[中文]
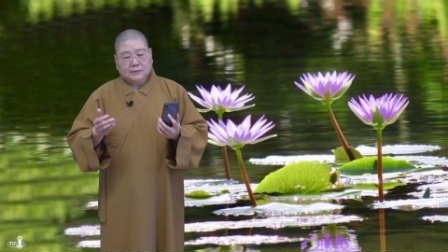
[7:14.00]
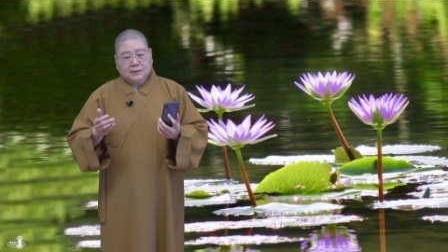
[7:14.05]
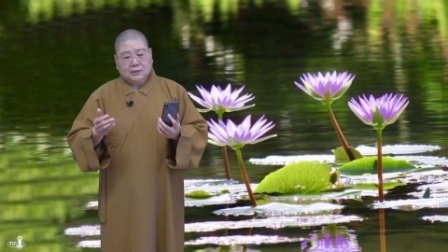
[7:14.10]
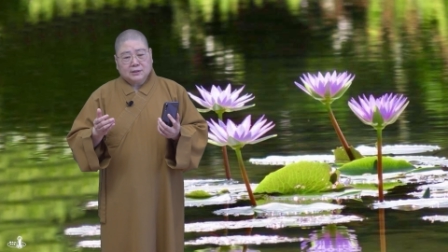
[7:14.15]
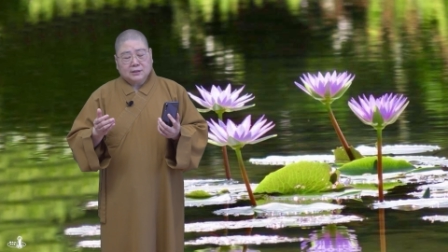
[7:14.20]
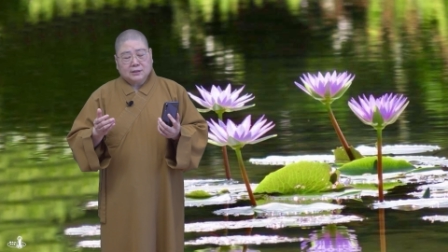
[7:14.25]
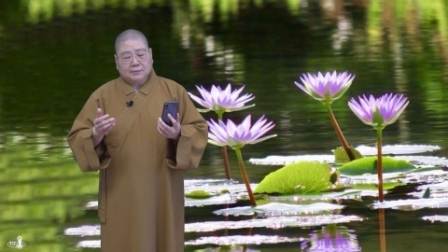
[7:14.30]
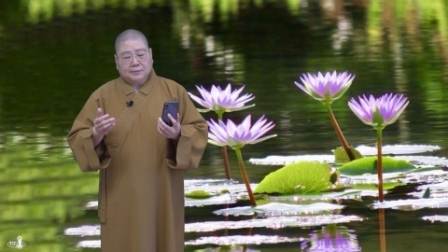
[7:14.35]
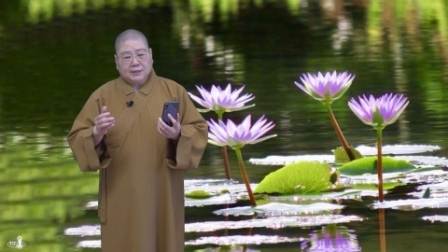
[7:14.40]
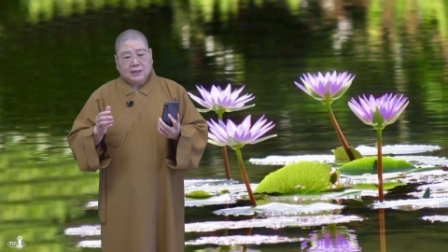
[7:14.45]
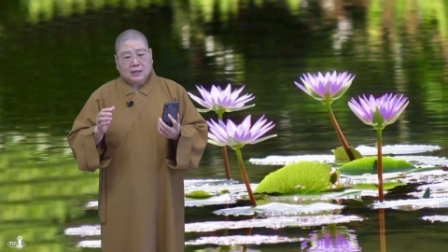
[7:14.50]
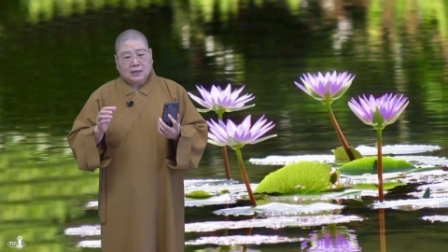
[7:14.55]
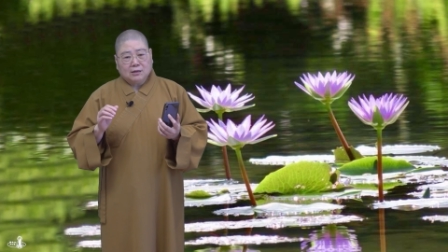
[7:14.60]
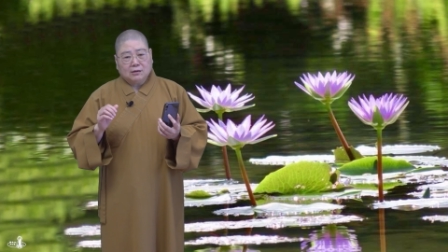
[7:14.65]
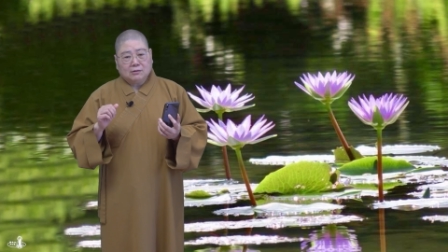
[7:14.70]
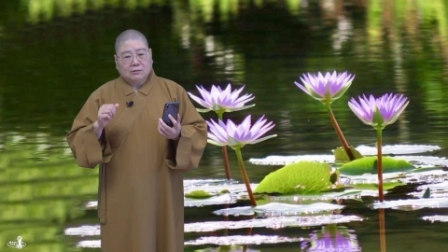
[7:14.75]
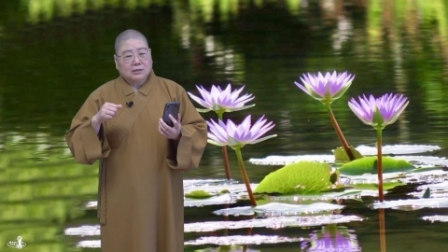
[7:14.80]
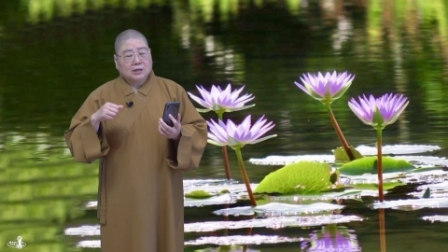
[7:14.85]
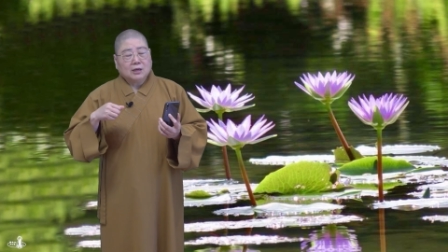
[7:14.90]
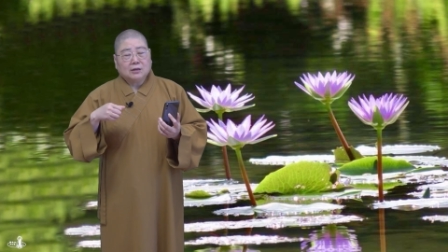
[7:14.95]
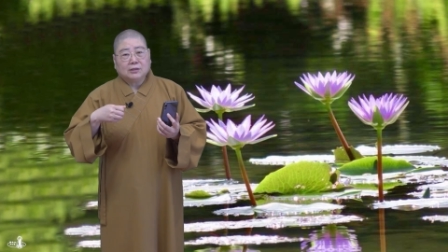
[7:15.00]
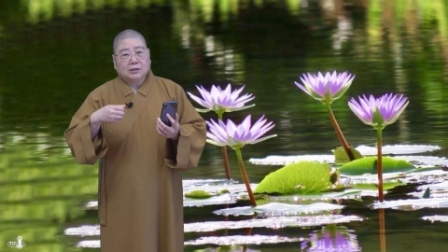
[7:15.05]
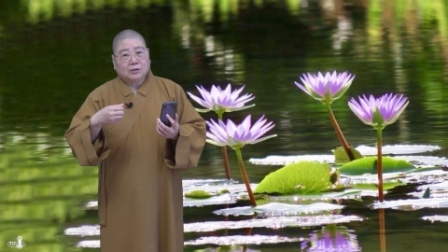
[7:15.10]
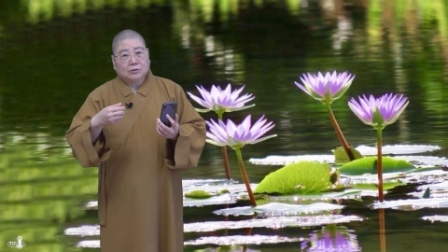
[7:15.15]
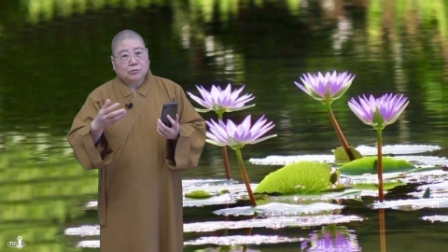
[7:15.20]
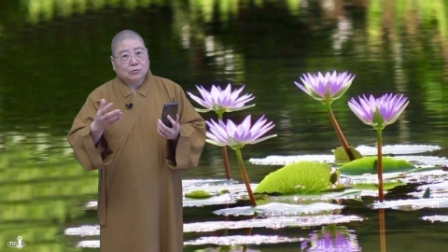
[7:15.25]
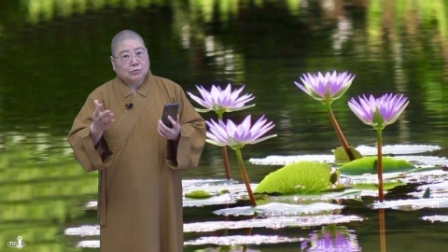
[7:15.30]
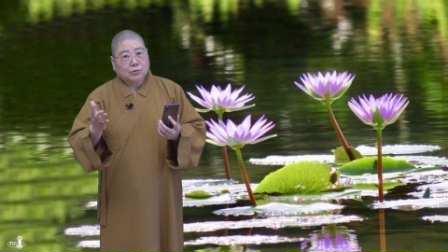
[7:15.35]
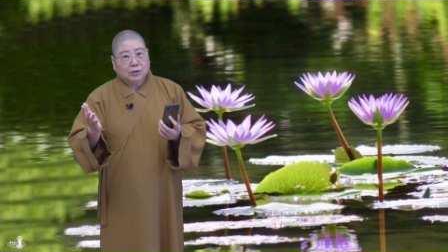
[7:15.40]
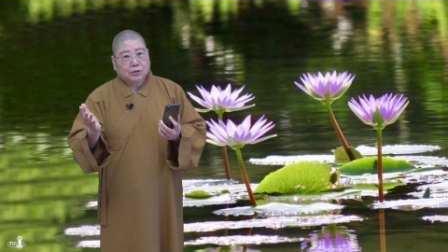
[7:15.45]
呃，怎么样啊？然后你
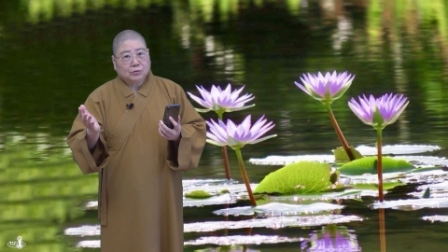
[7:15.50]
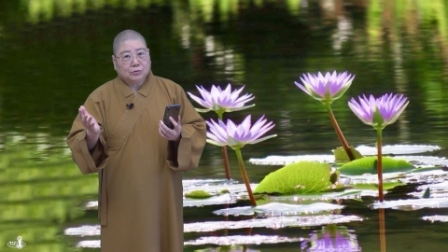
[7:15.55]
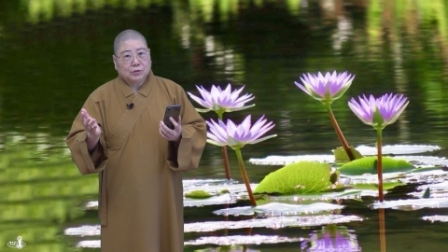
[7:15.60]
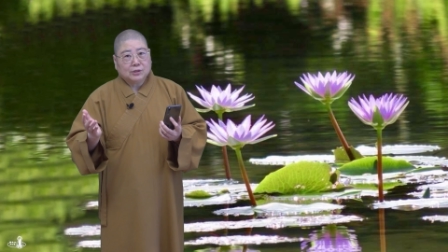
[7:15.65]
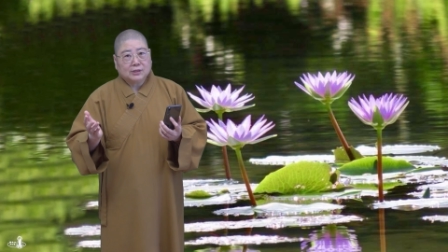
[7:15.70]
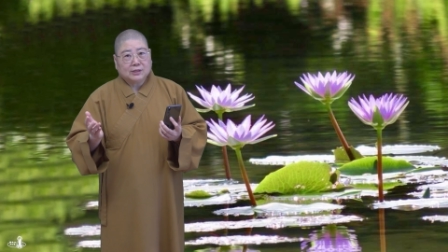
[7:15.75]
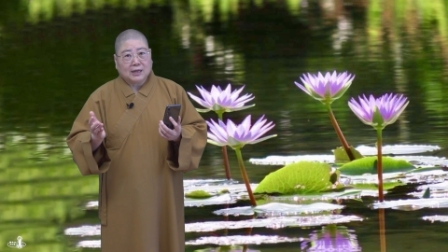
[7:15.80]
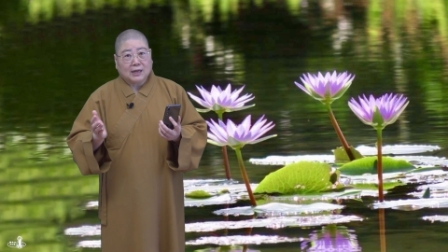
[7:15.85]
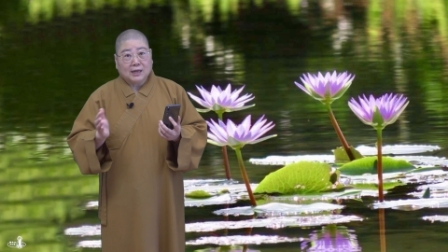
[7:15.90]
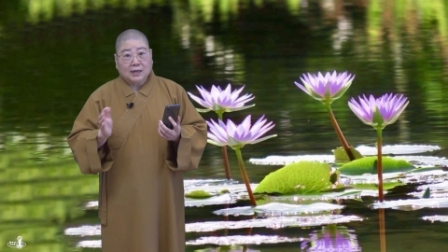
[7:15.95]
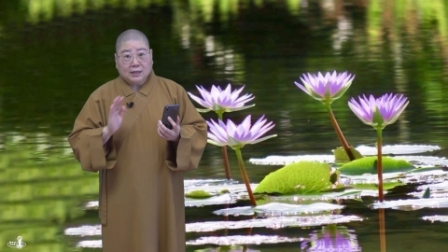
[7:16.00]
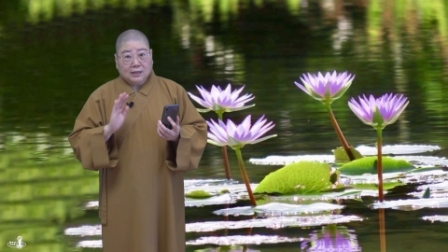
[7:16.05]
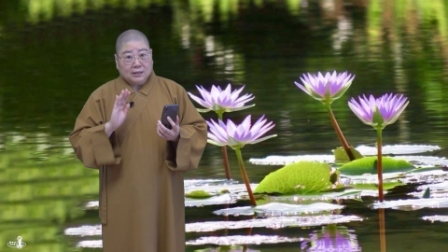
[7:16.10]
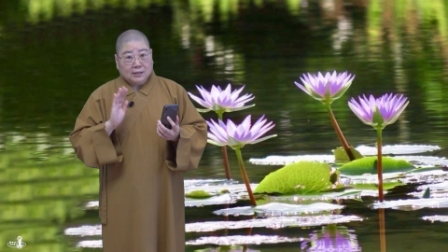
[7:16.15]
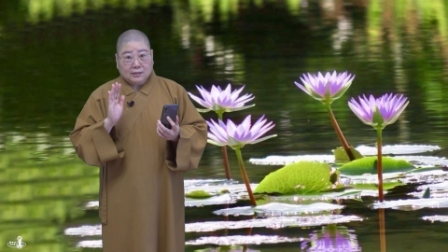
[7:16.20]
骨灰都去撒，